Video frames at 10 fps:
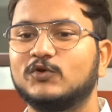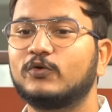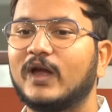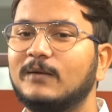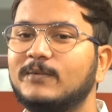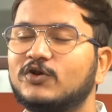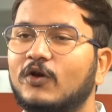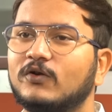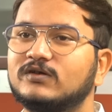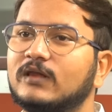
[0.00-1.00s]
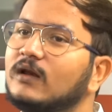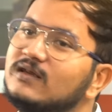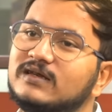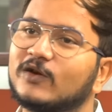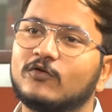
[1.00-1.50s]
দুঃখের বিষয় হচ্ছে
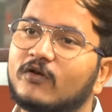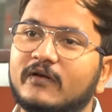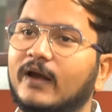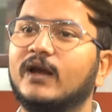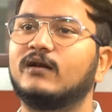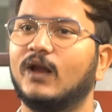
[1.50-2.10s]
তার নিজের কোনো ক্রেডিট